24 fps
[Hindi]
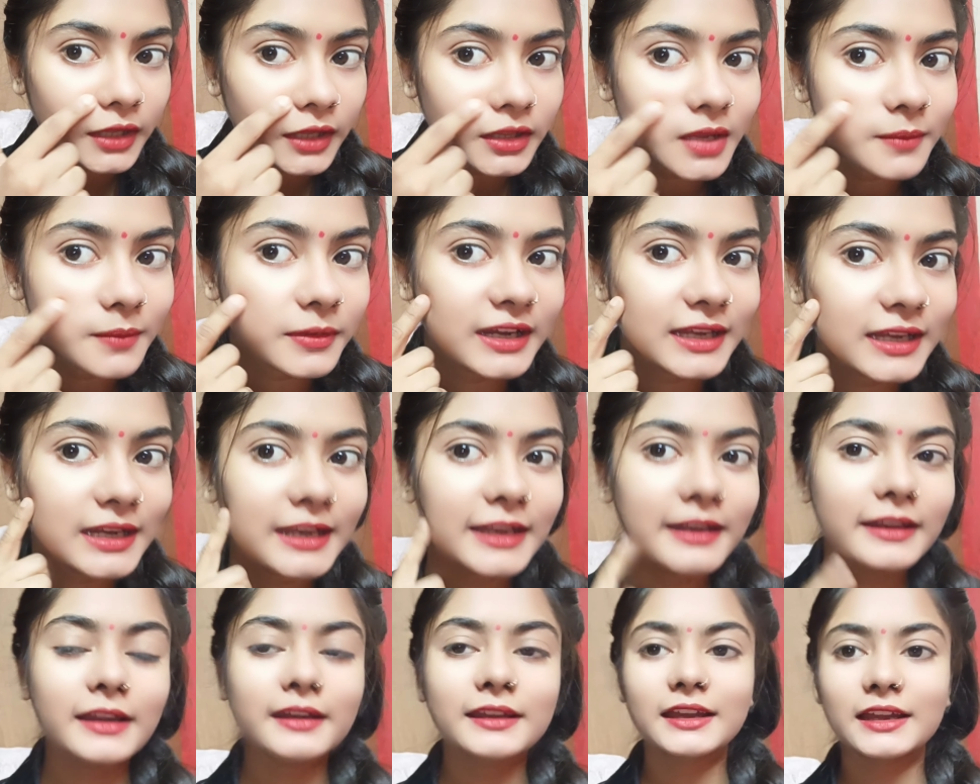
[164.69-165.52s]
एकदम
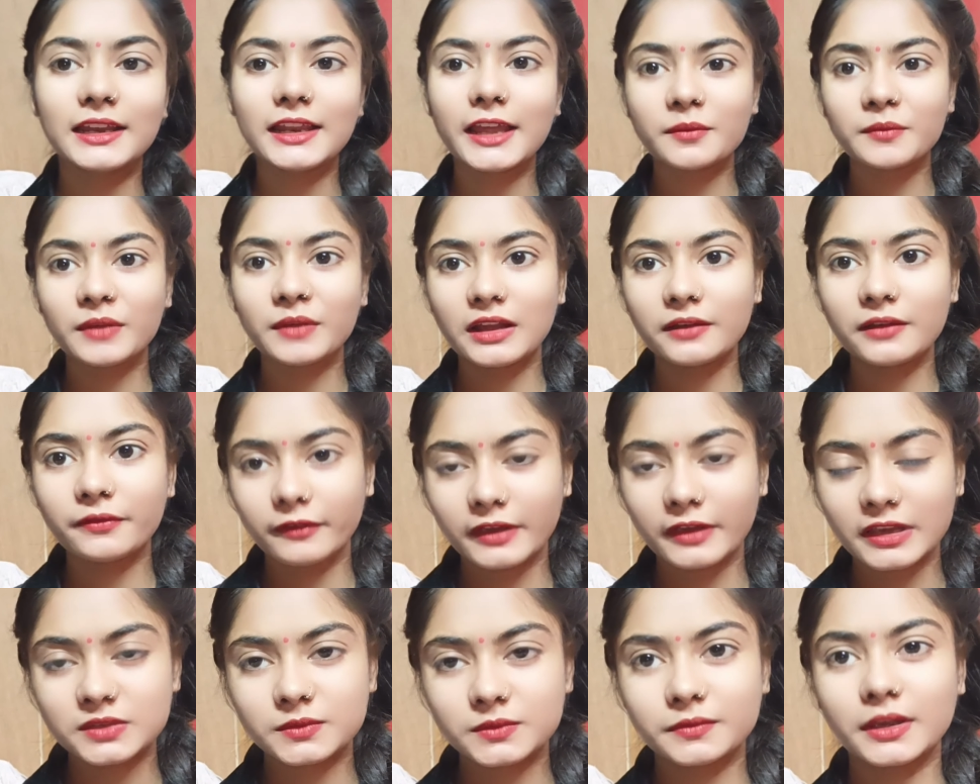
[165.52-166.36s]
क्लीन एंड क्लियर मेरा
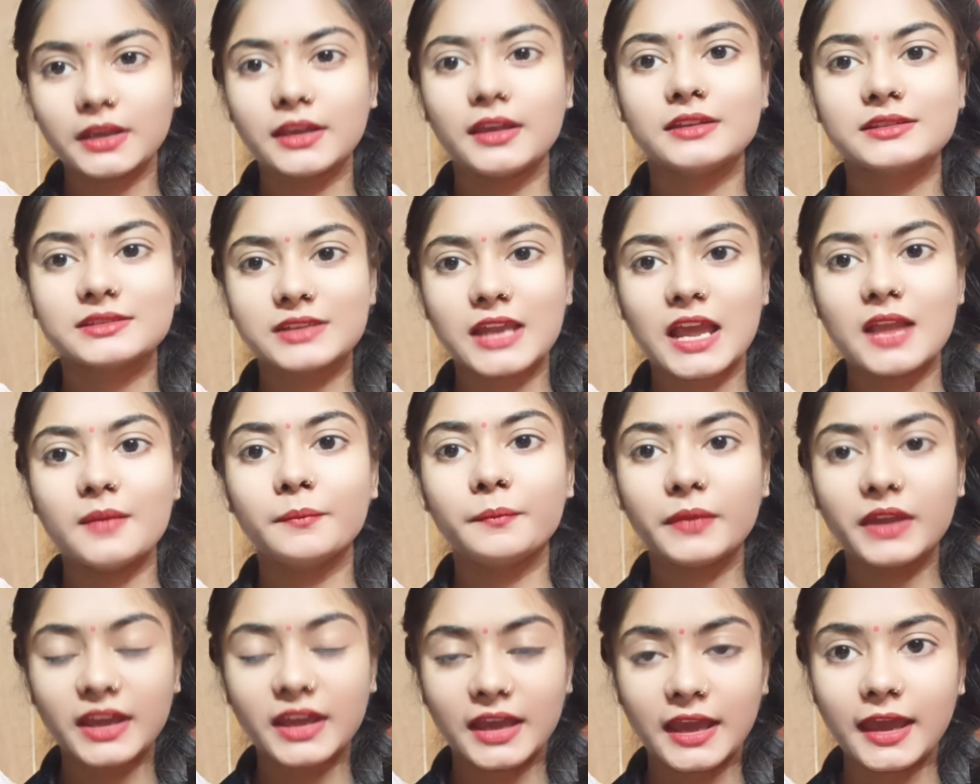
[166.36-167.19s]
फेस इस
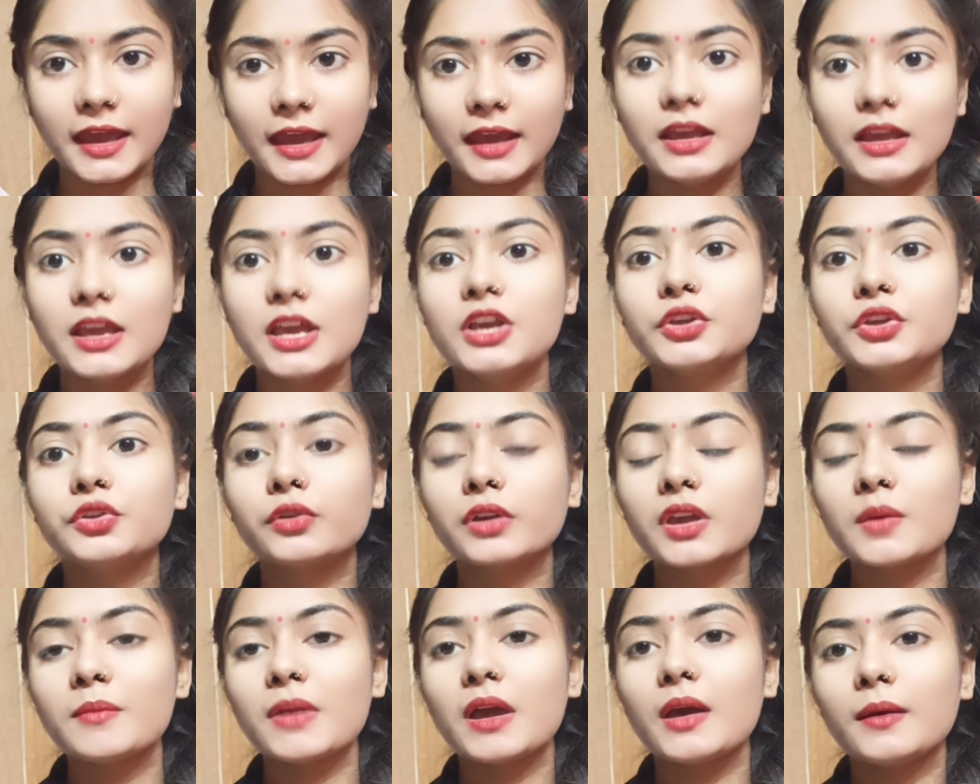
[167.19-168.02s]
टाइम पे है
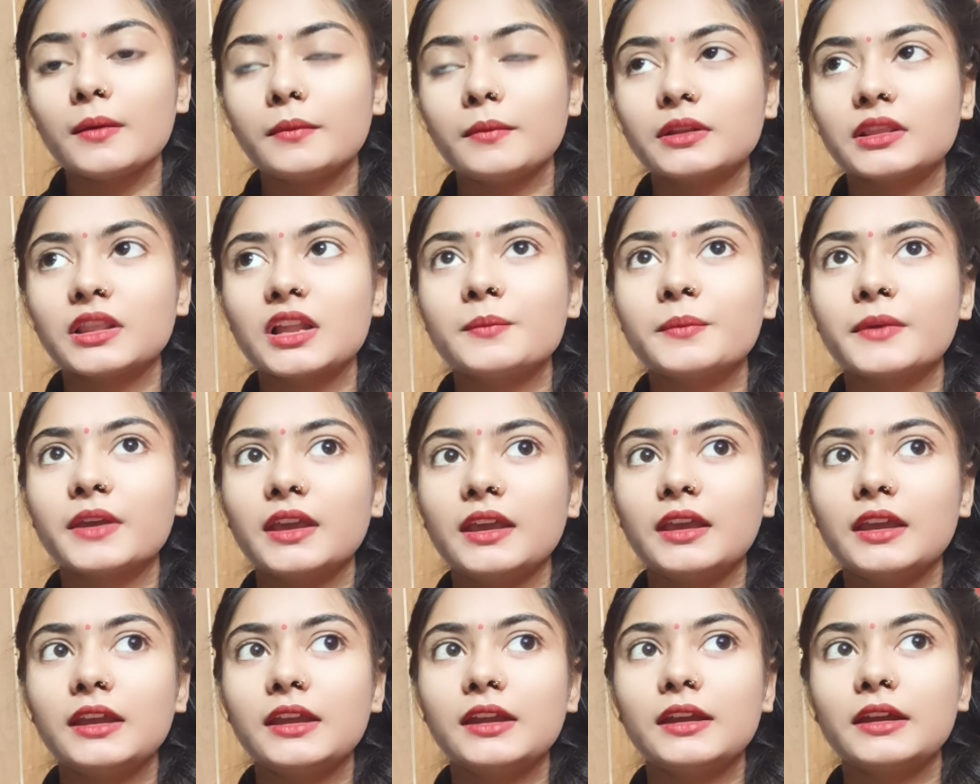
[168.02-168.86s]
क्योंकि मैं मतलब
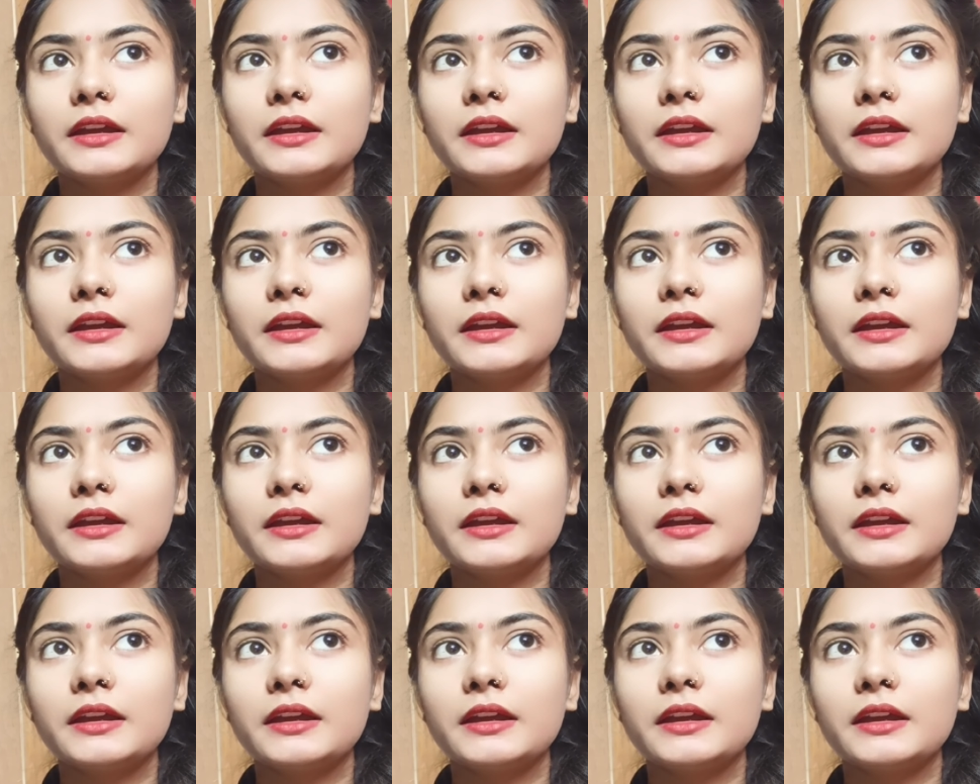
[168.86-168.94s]
कि